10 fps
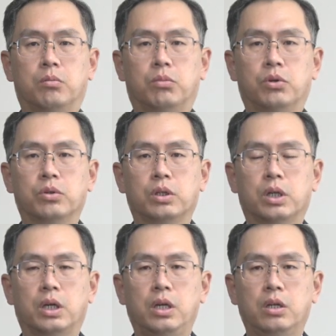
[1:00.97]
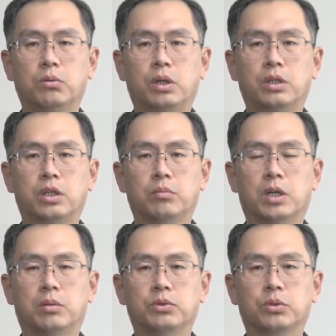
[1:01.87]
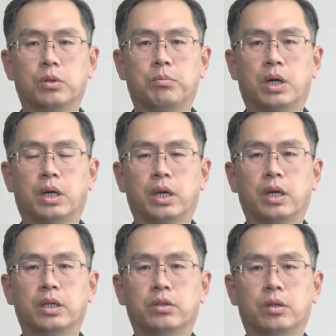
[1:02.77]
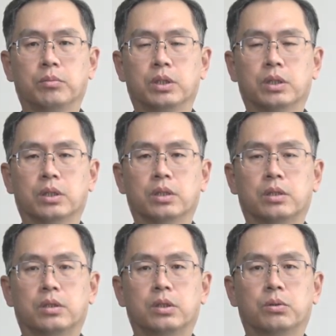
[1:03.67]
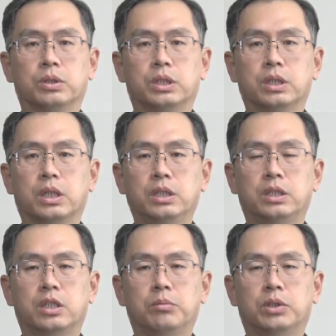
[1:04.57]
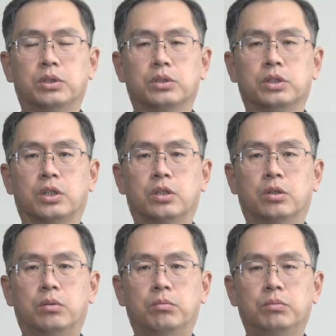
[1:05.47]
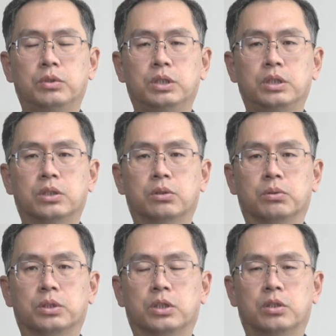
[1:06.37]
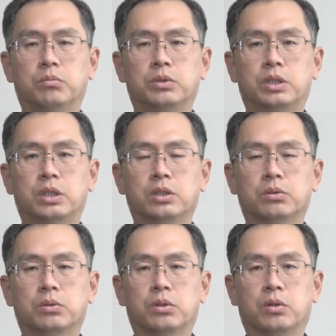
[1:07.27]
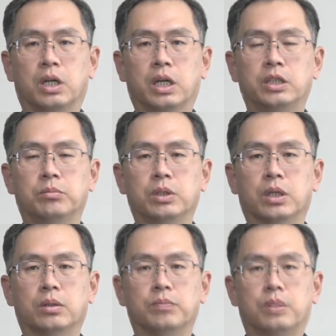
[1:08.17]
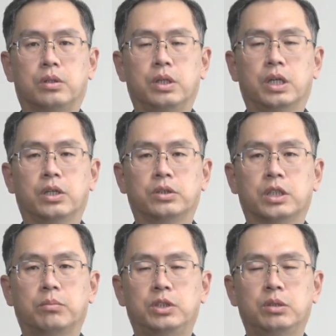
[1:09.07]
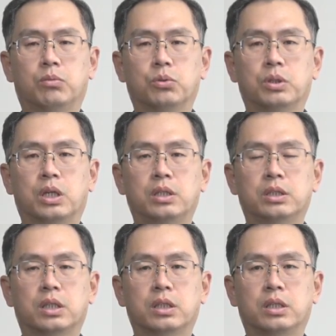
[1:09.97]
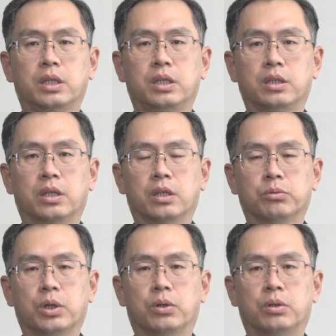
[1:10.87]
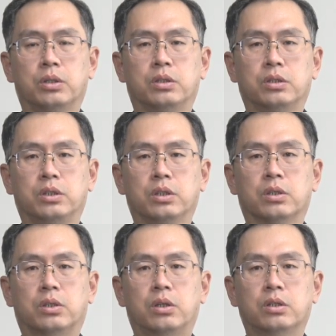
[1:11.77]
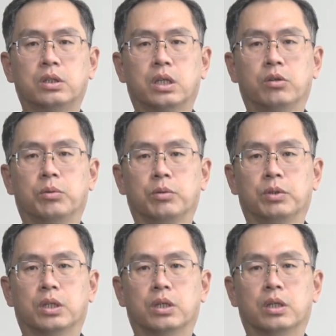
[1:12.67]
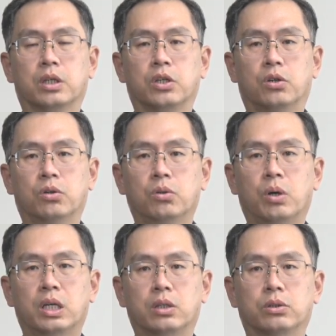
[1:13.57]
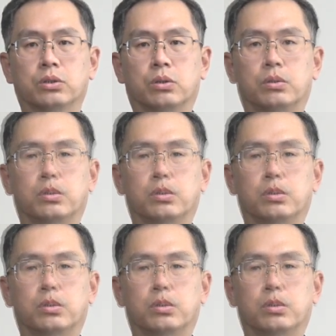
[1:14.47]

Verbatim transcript: 뭔가 하려고 하는데 마음속에 방해가 일어납니다. 그리고 시간이 지나면서 점진적으로, 점차적으로 더 강해집니다. 그리하여 참지 못하는 상태에 이르게 되고요. 드디어 헐크가 되어버립니다. 경로하는 거죠.